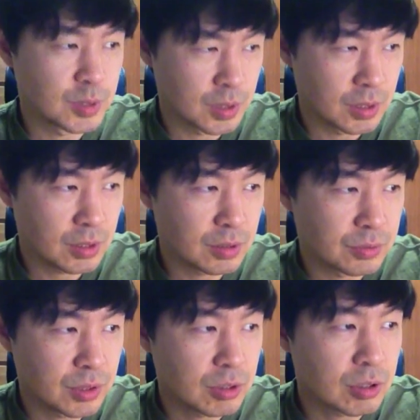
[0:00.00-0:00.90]

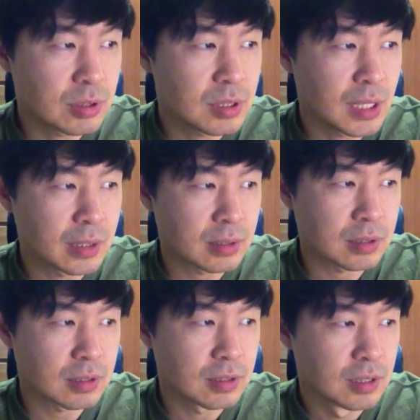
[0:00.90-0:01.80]
Frequently a
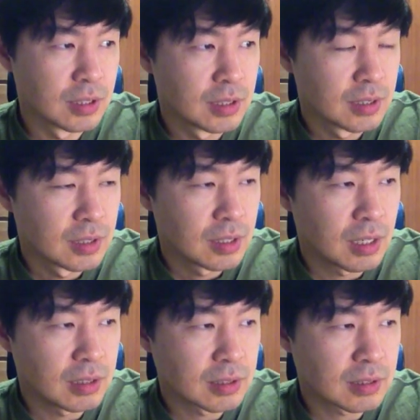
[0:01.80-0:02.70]

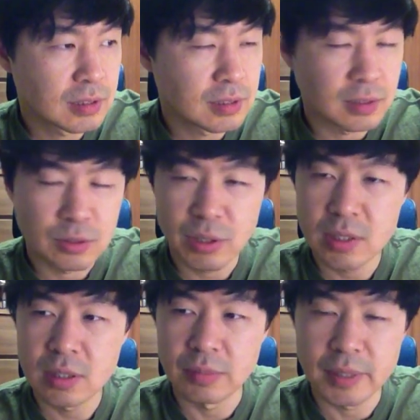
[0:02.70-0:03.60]
asked
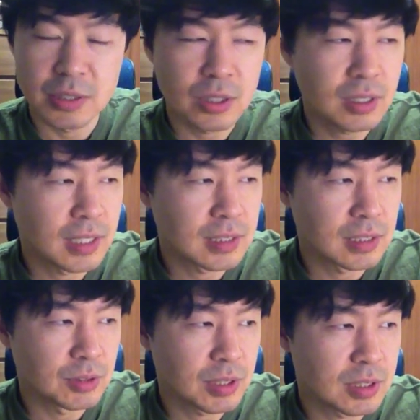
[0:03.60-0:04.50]
Question 맞죠?
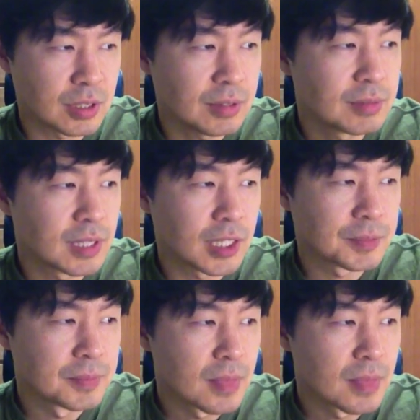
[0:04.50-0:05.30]
Asking Question. 예.